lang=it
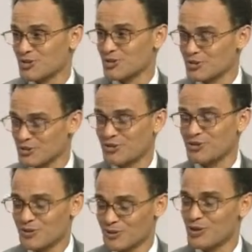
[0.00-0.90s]

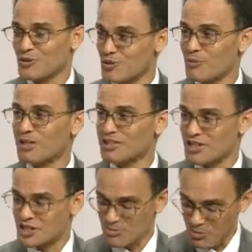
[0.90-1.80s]
22 con marzo, il mio
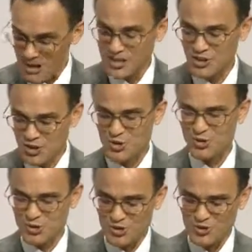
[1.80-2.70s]
battesimo. Marzo, marzo
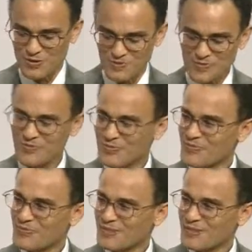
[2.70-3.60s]
con il battesimo
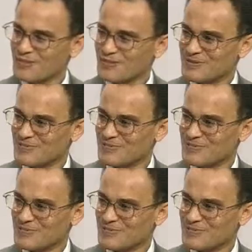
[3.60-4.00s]
ed è